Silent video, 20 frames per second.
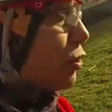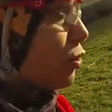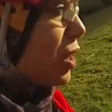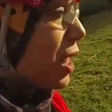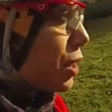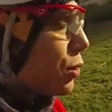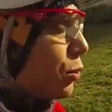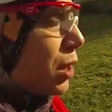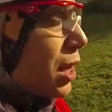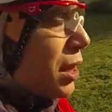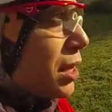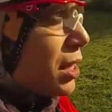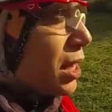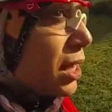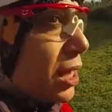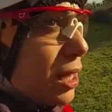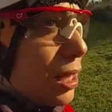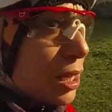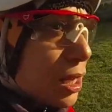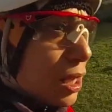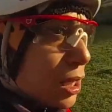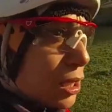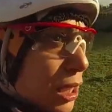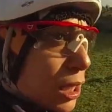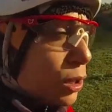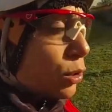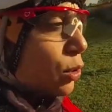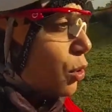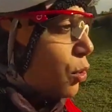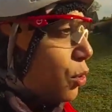con la ayuda de,
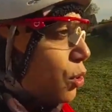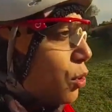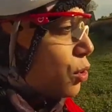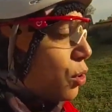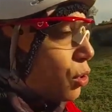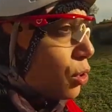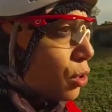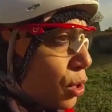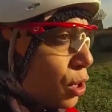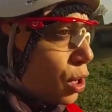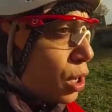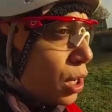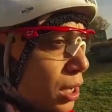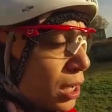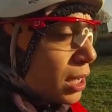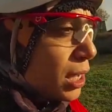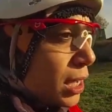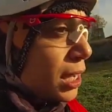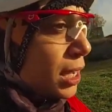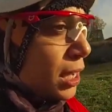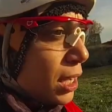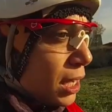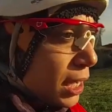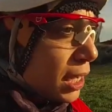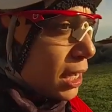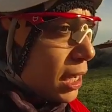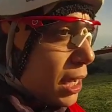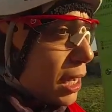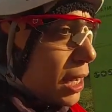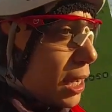de todo
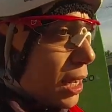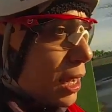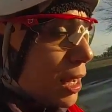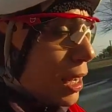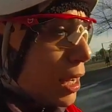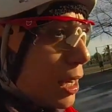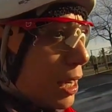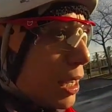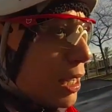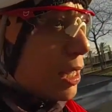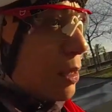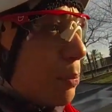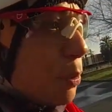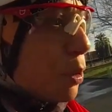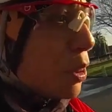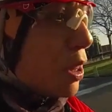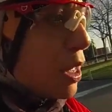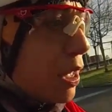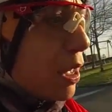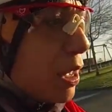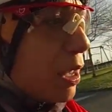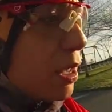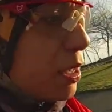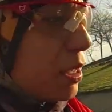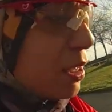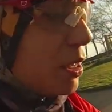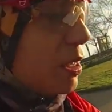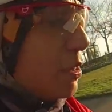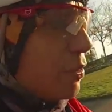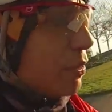eh, el equipo de,
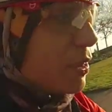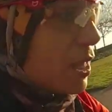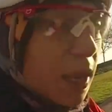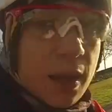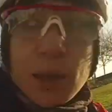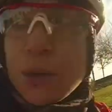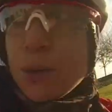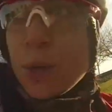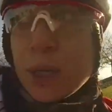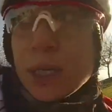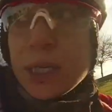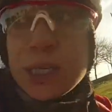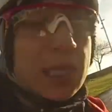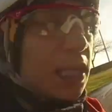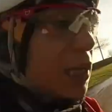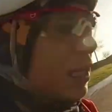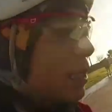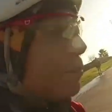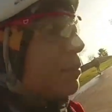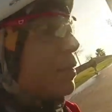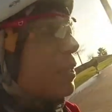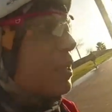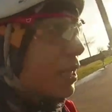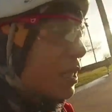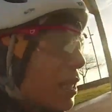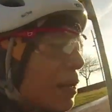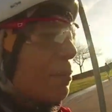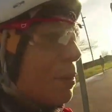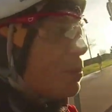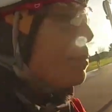de de Limit,
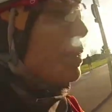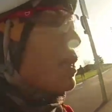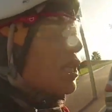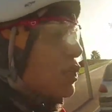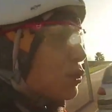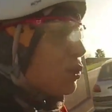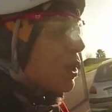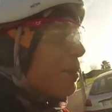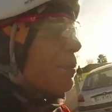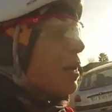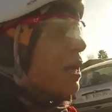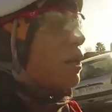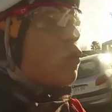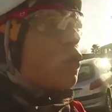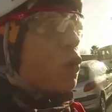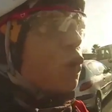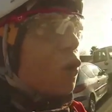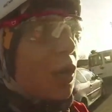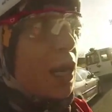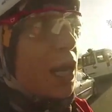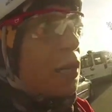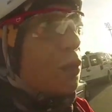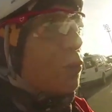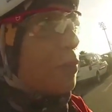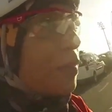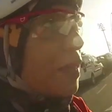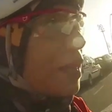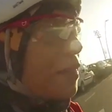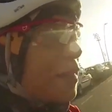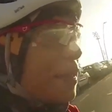que también me echaron una mano, con la
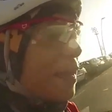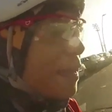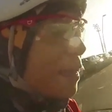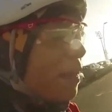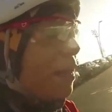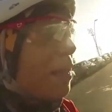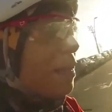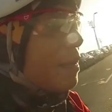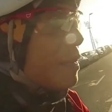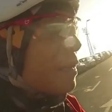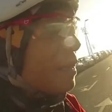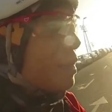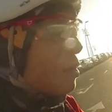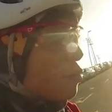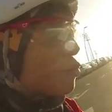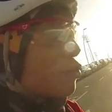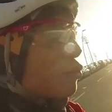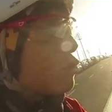ayuda de y los